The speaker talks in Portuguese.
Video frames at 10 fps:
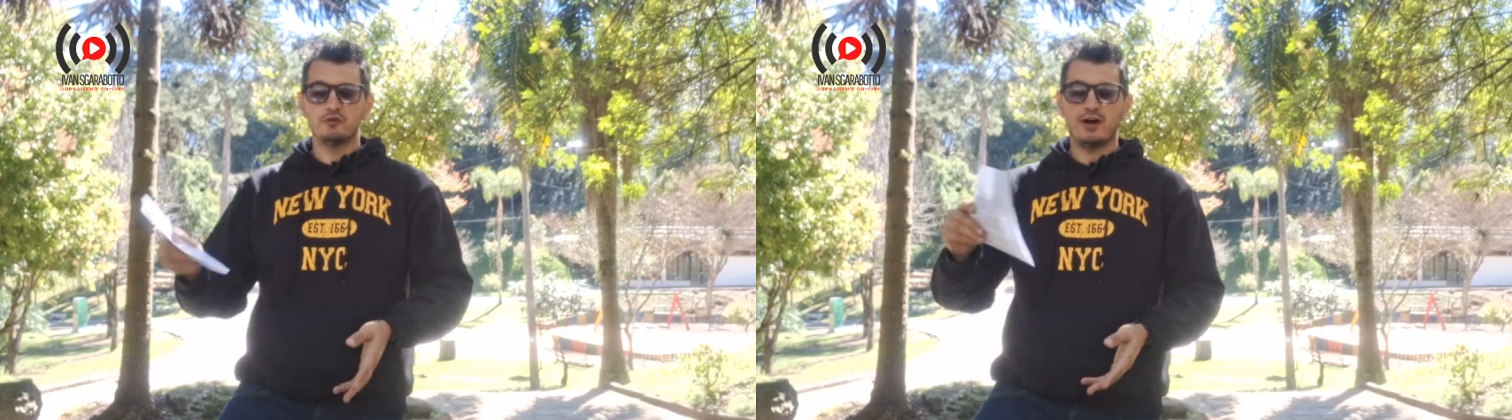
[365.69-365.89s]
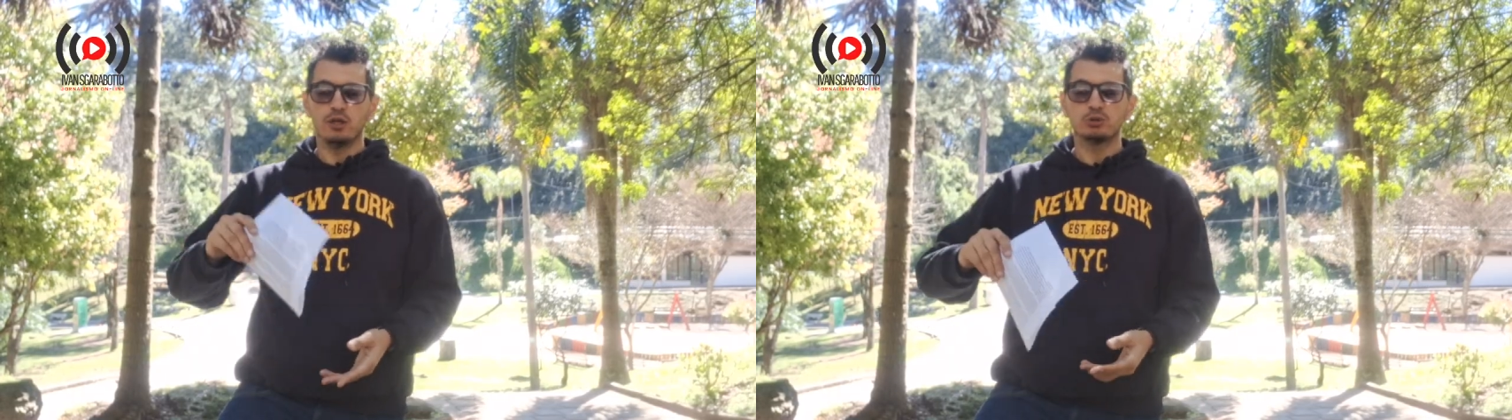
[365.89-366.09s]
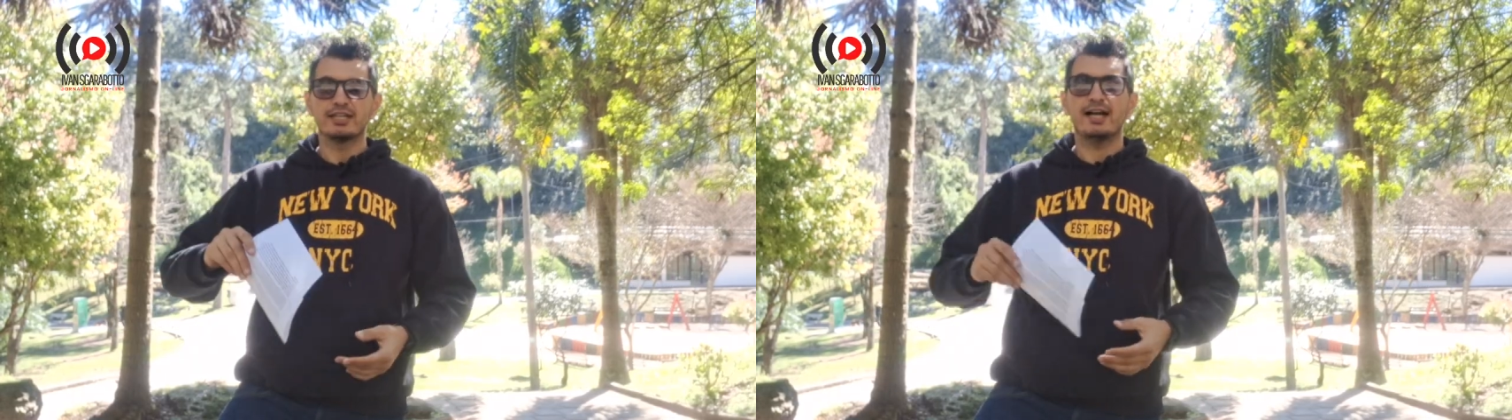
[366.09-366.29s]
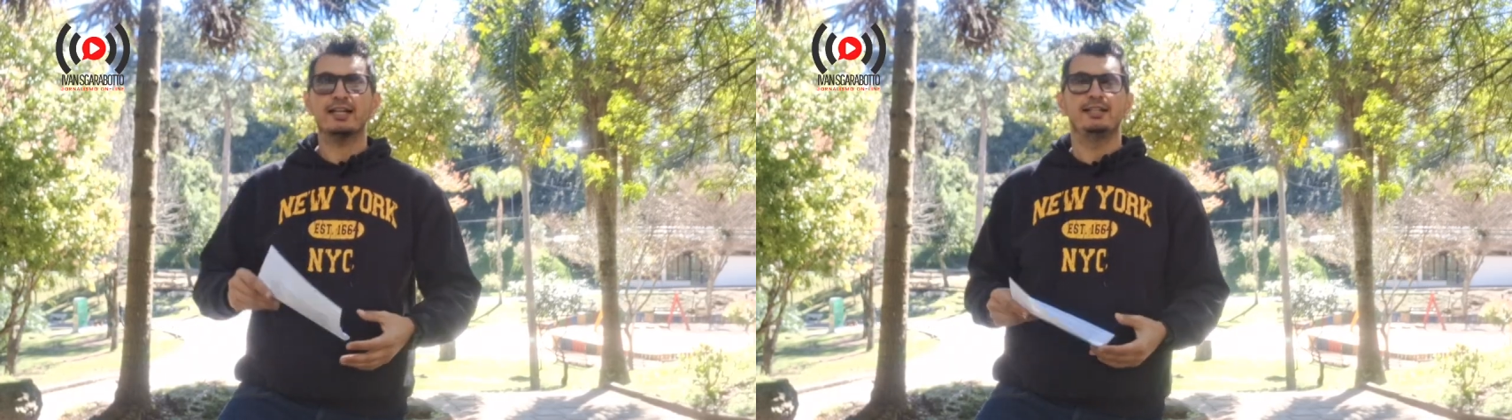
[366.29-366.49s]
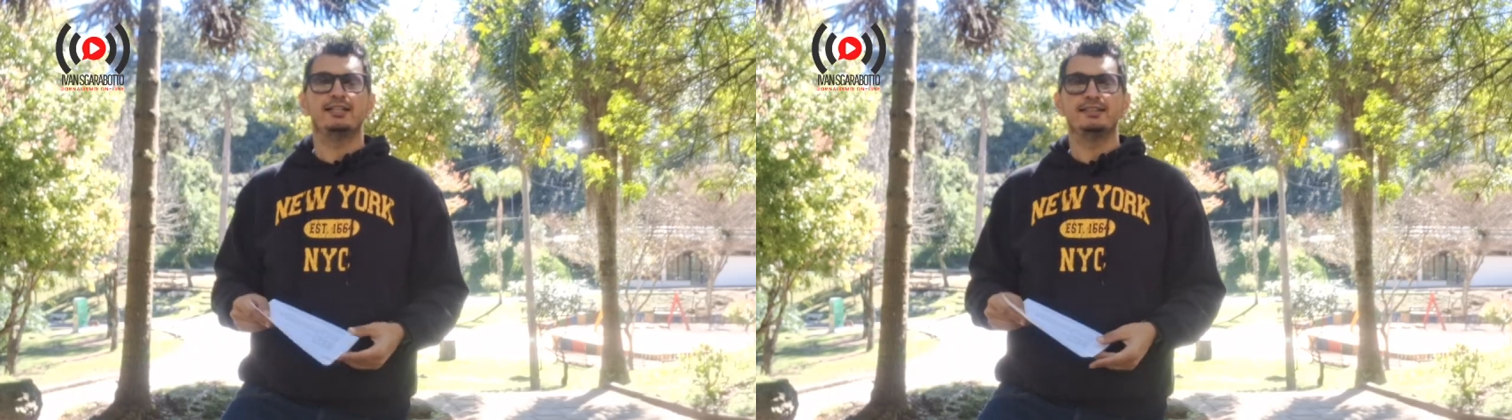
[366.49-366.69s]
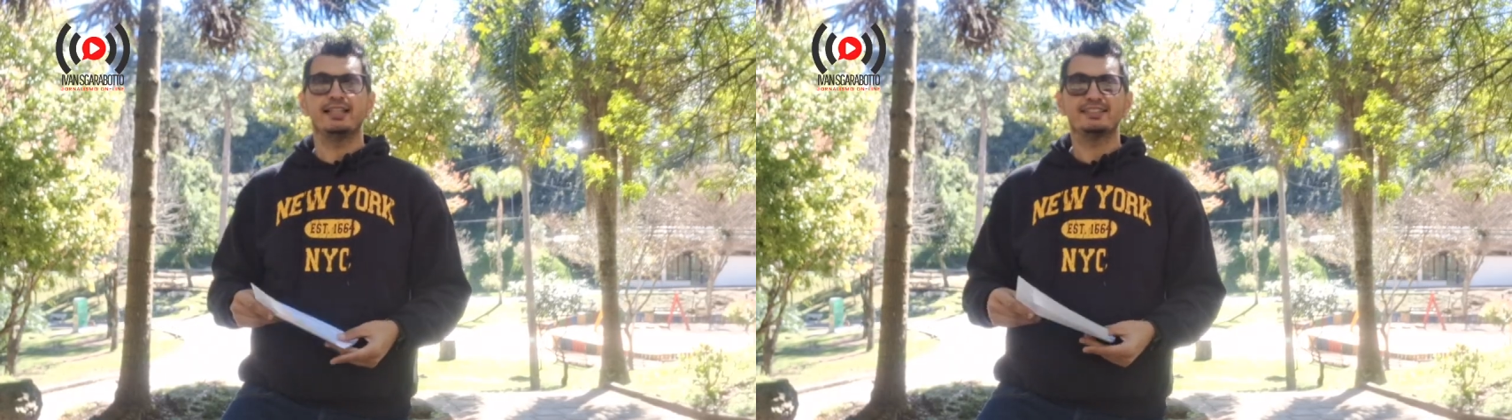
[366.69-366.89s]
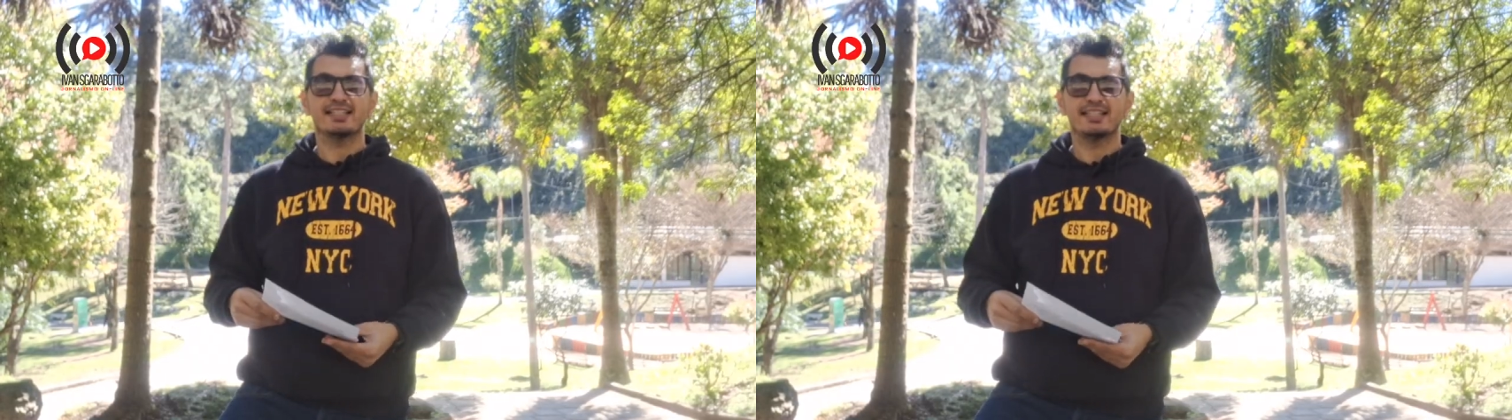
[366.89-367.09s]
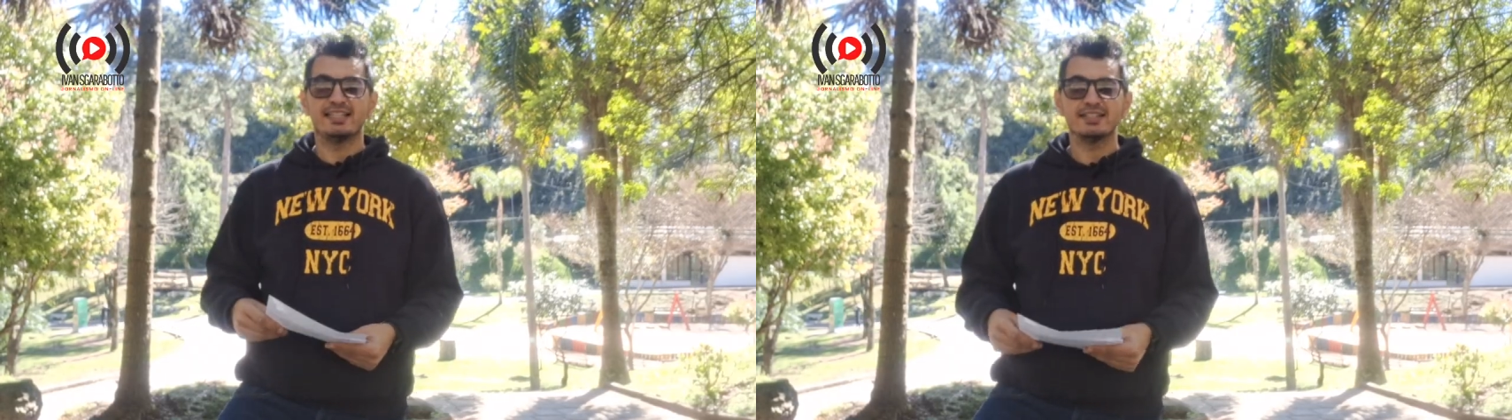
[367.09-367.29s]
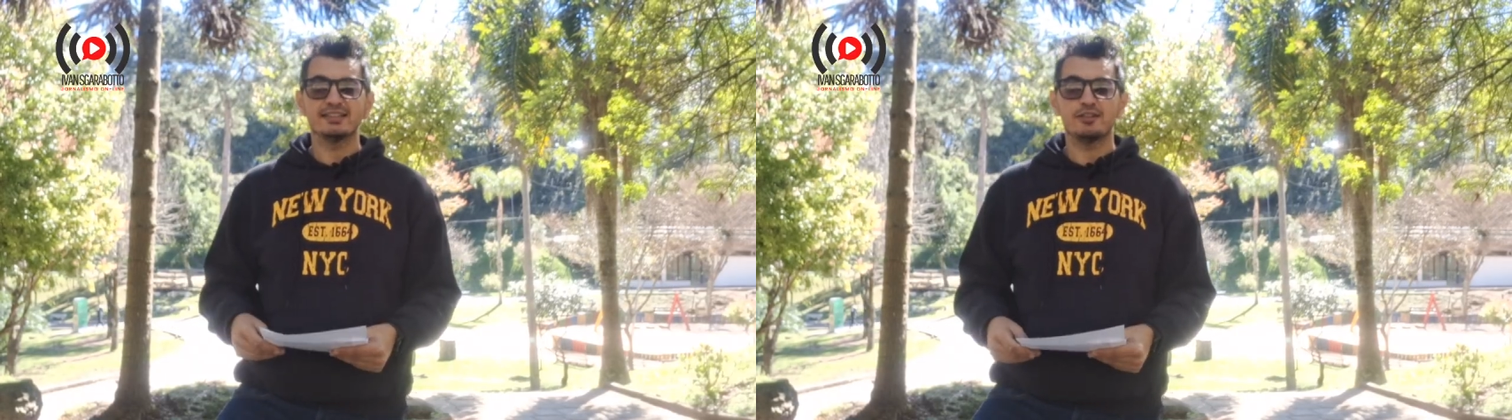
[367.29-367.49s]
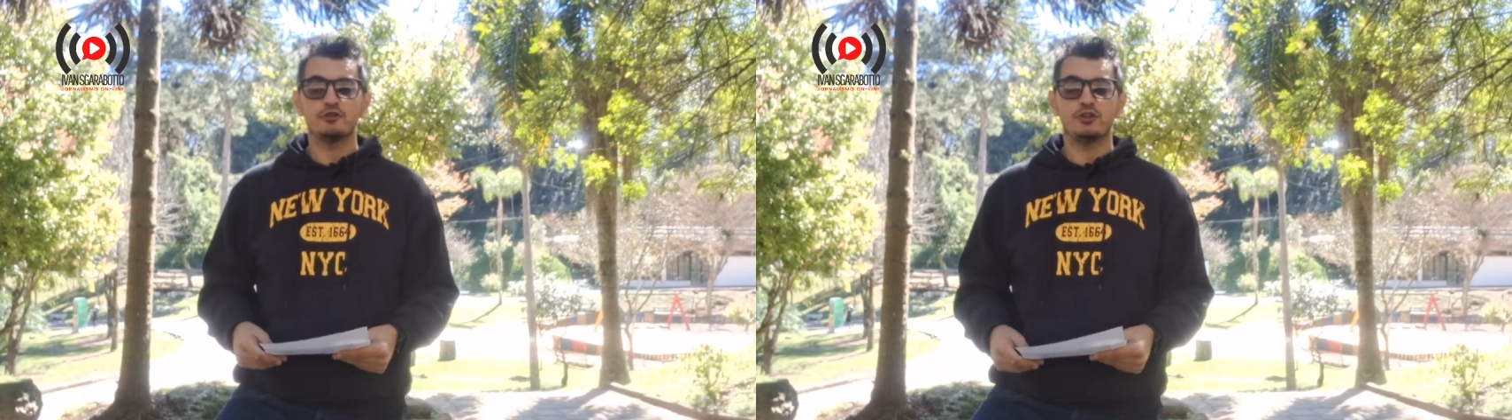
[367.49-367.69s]
vai lutar nesta
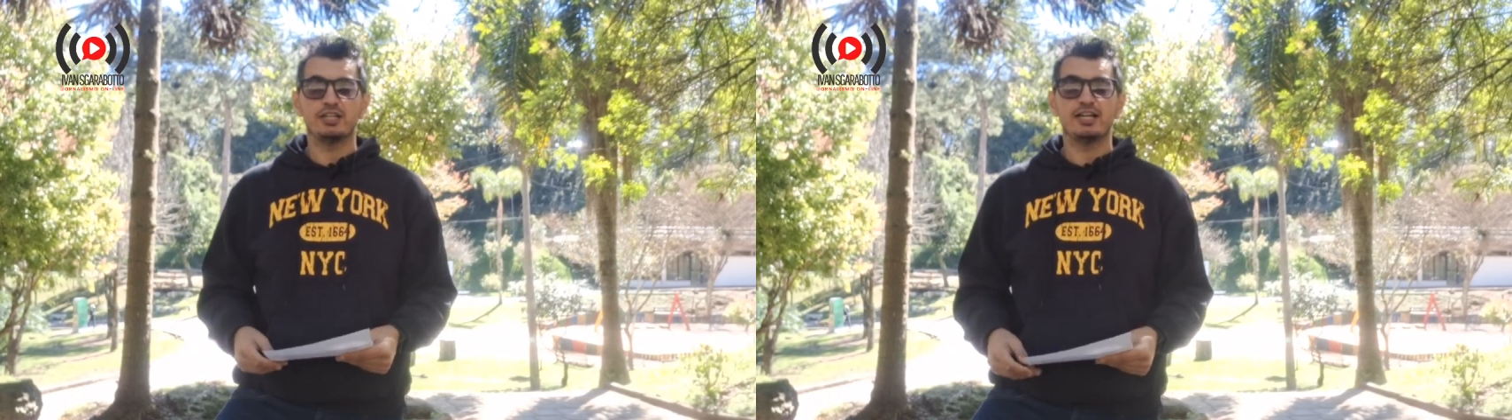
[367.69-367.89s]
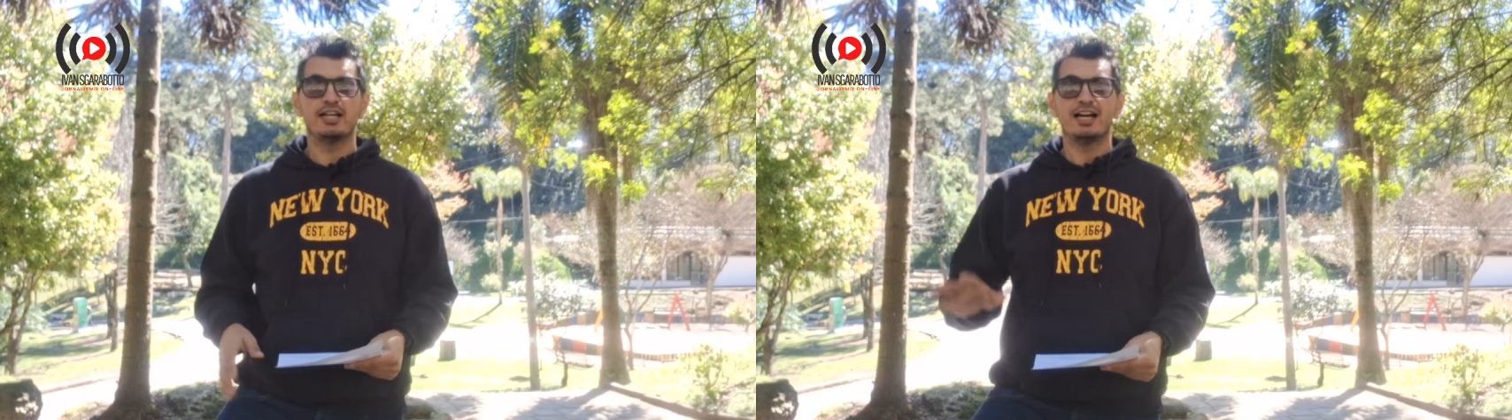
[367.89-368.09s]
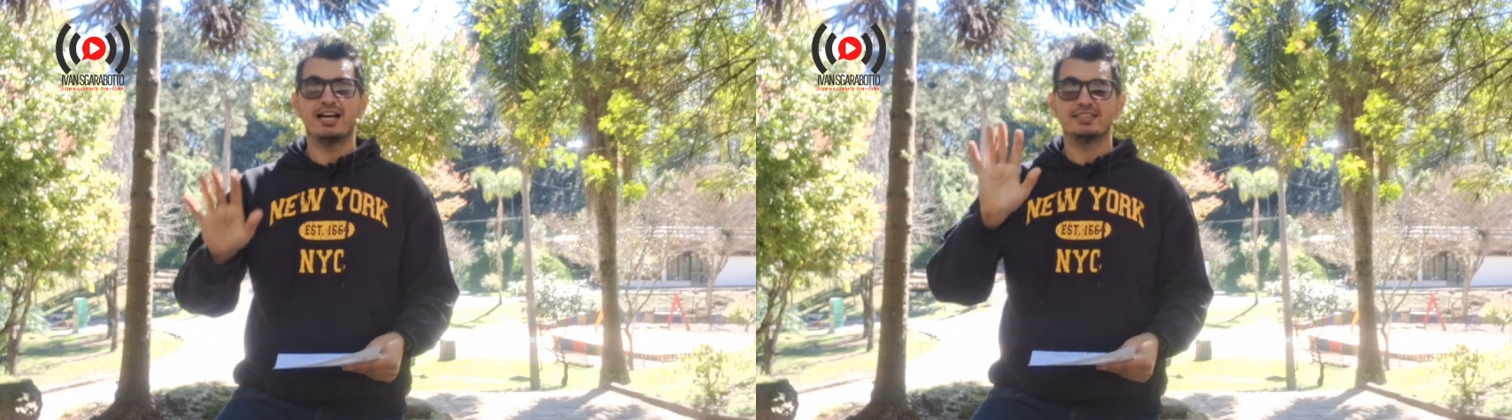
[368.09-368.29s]
quinta-feira,